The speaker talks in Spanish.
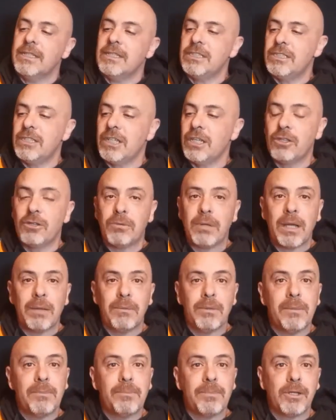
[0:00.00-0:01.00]
se dobla
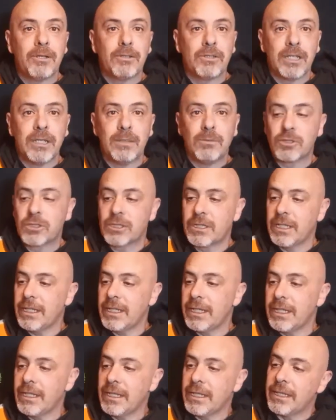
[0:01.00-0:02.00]
bien, pero tenemos
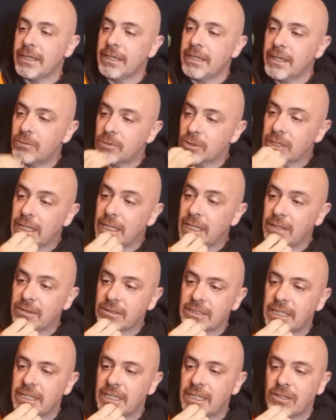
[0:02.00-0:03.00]
que, tenemos que darle
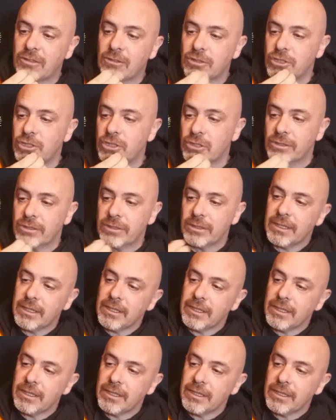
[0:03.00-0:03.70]
bastante torsión.